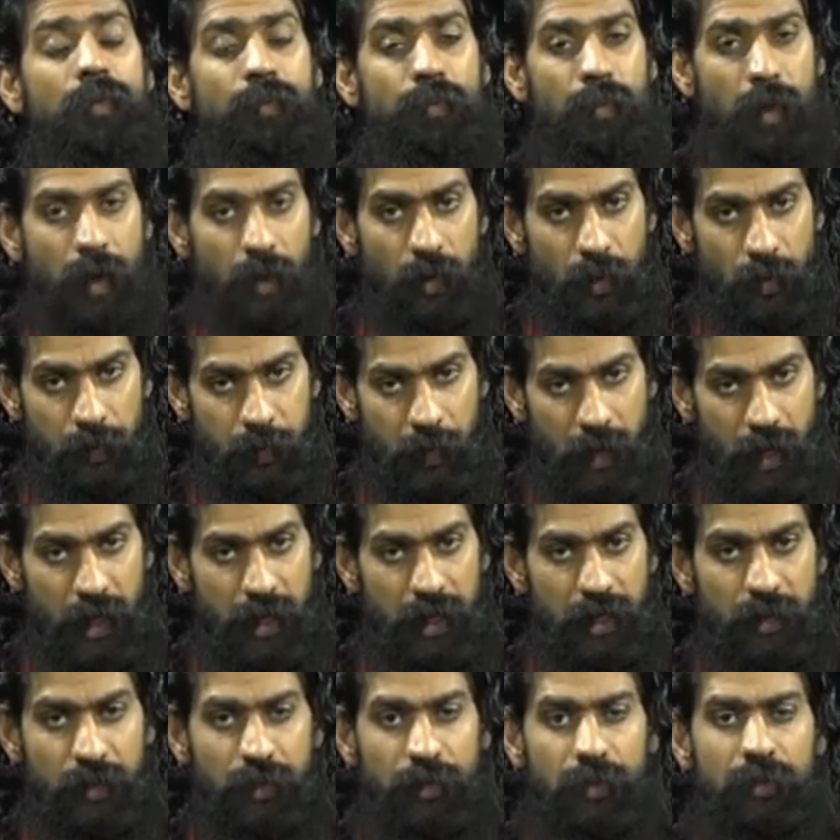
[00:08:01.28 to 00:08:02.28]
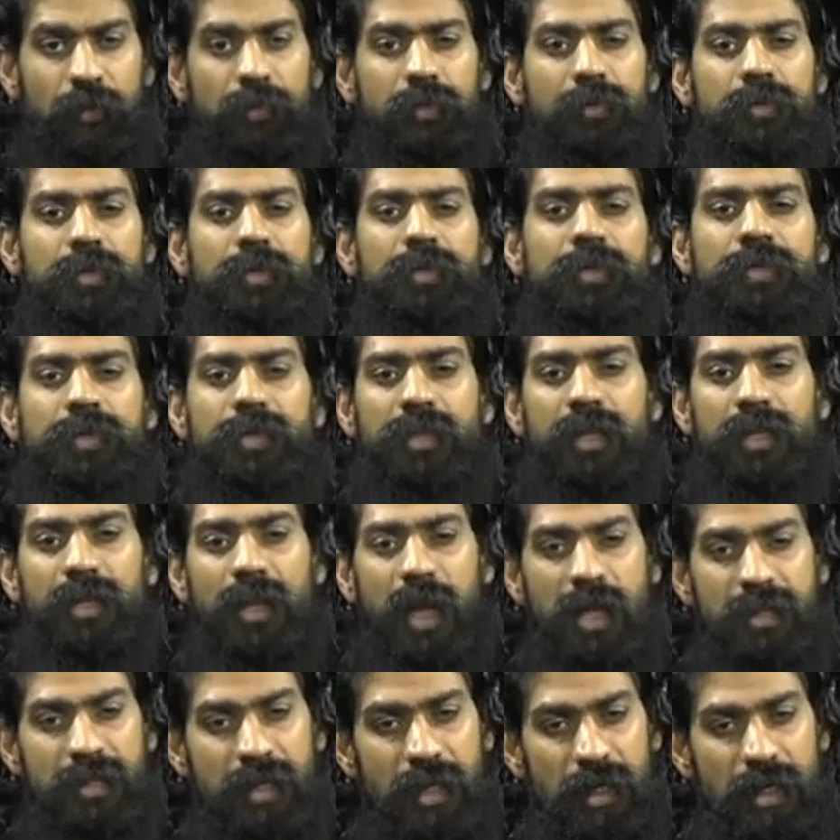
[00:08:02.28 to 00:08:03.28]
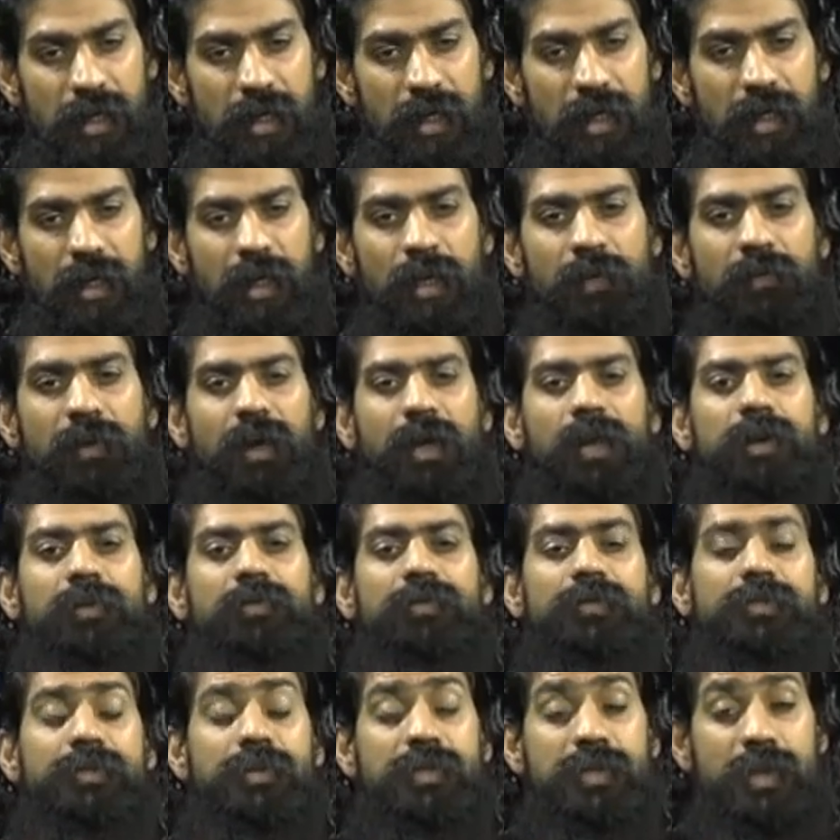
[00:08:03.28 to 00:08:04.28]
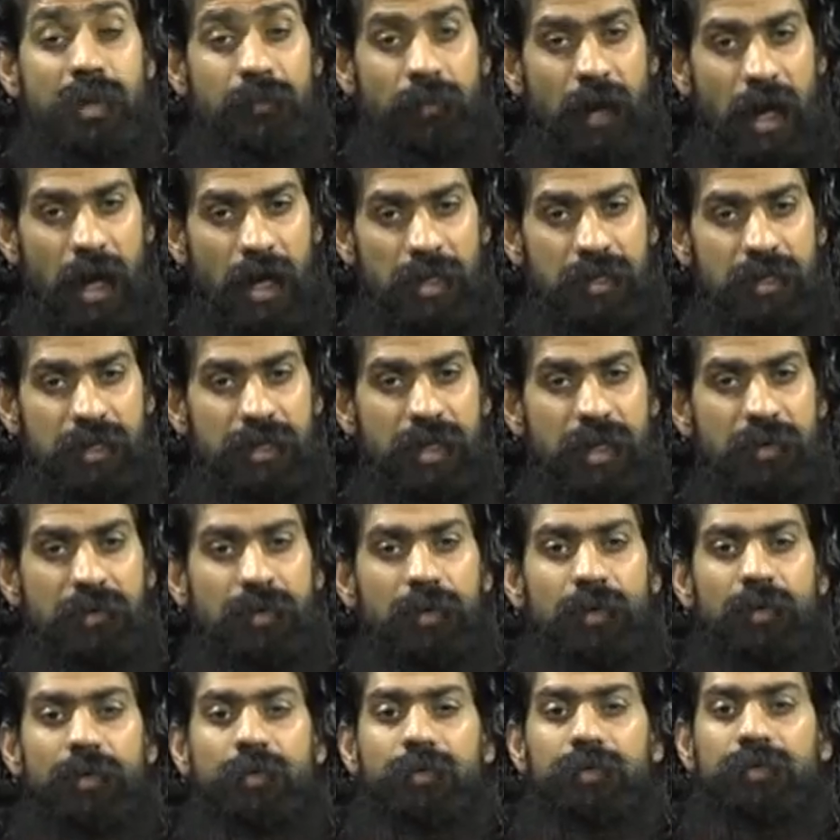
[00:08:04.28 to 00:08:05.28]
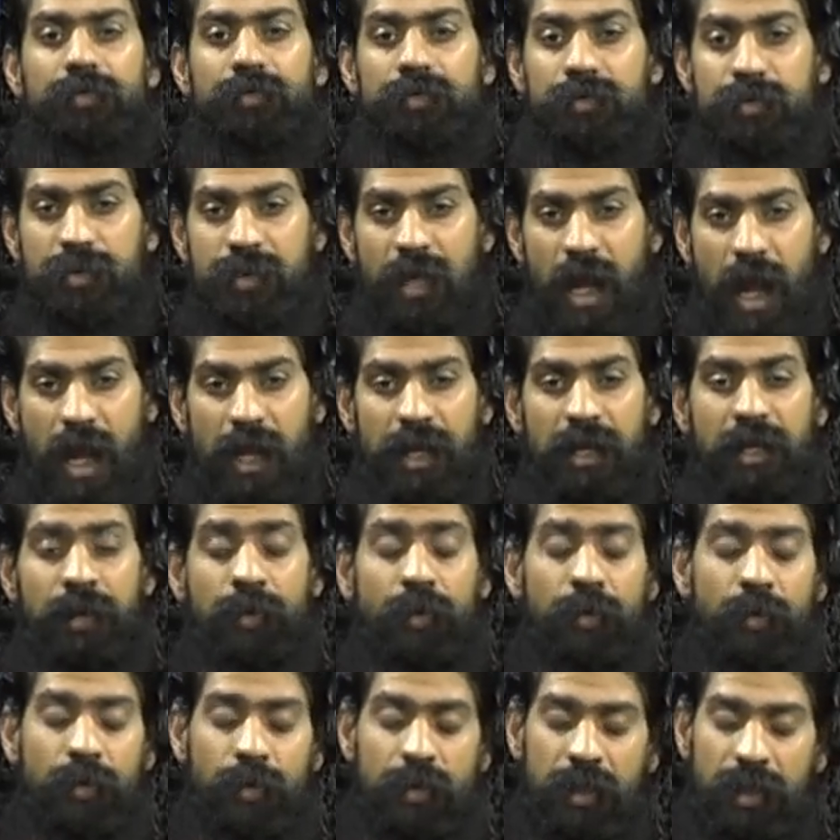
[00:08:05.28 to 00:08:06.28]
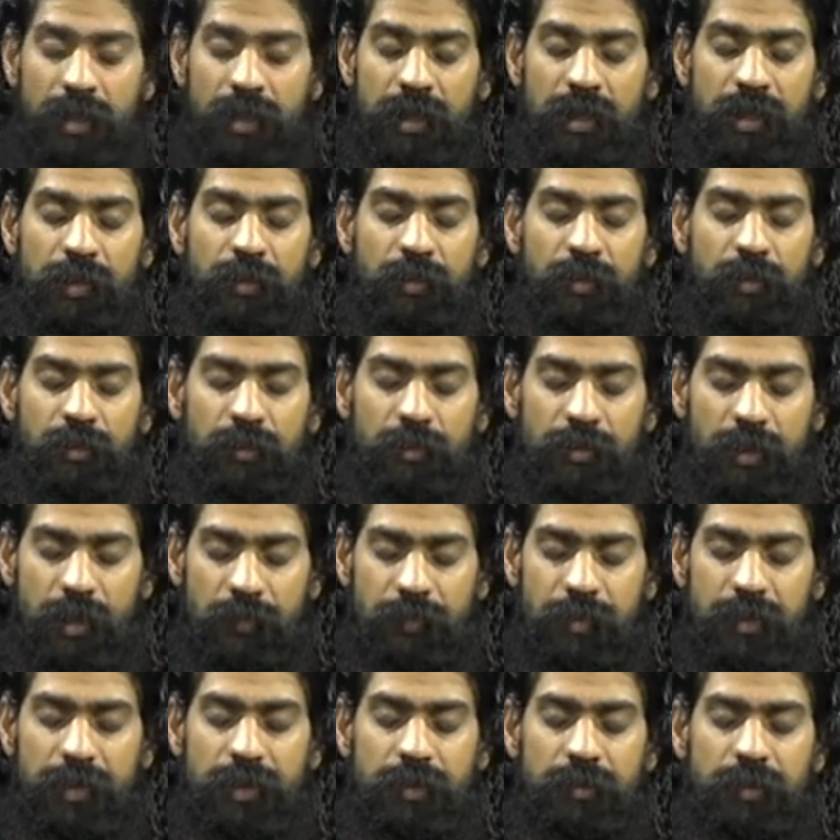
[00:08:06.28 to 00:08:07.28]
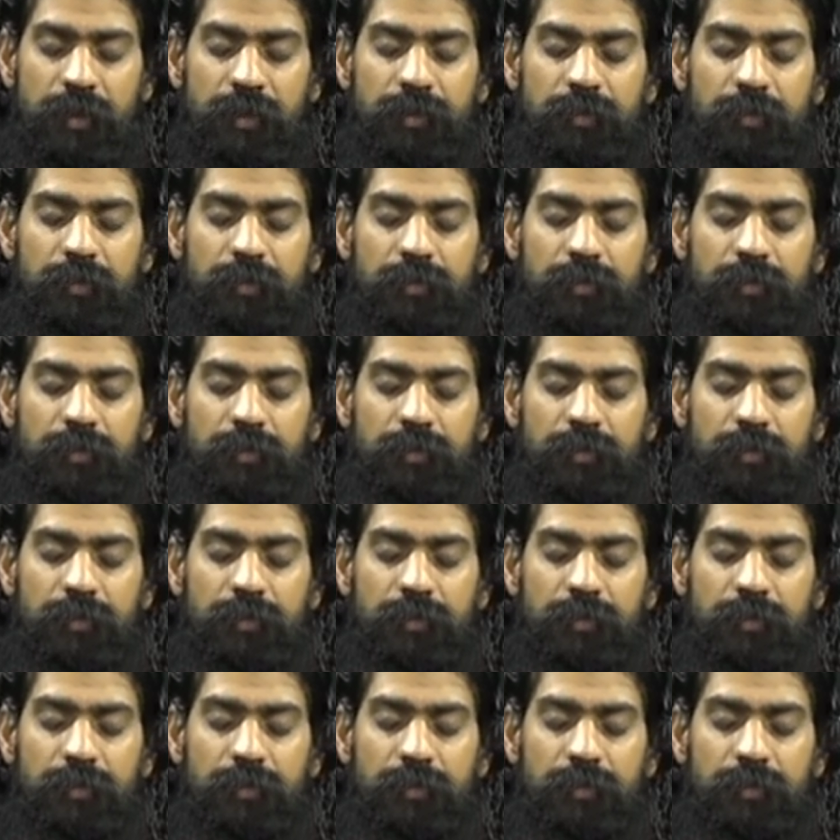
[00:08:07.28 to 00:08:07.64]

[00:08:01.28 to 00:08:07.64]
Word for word: परोपकारी हो सदाचरण करने वाले हो समाज सेवी हो ज्ञानी हो यति हो तपस्वी हो